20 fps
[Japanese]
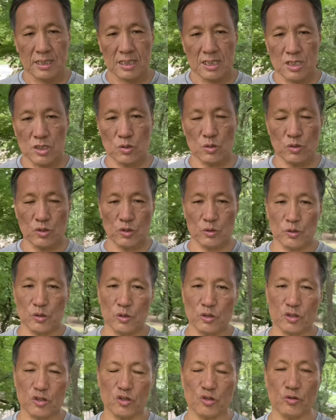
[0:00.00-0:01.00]
そういう
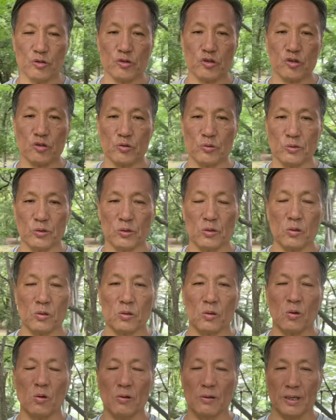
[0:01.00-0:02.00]
の集中の
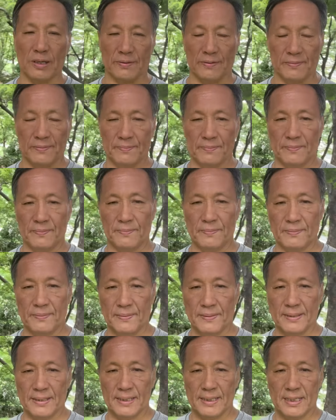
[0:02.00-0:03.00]
訓練、
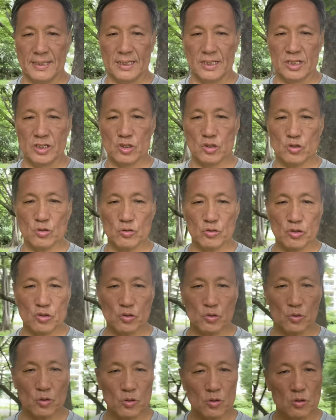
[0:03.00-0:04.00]
集
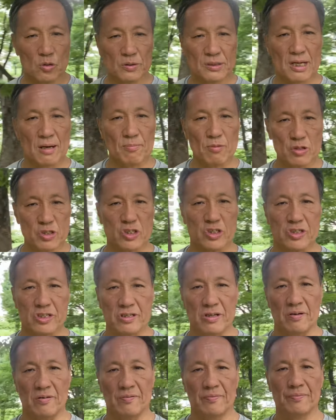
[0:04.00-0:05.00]
中の講座も必
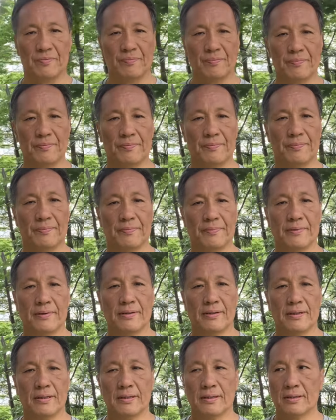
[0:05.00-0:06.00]
要。
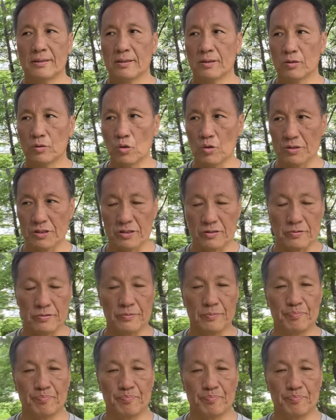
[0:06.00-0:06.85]
どうする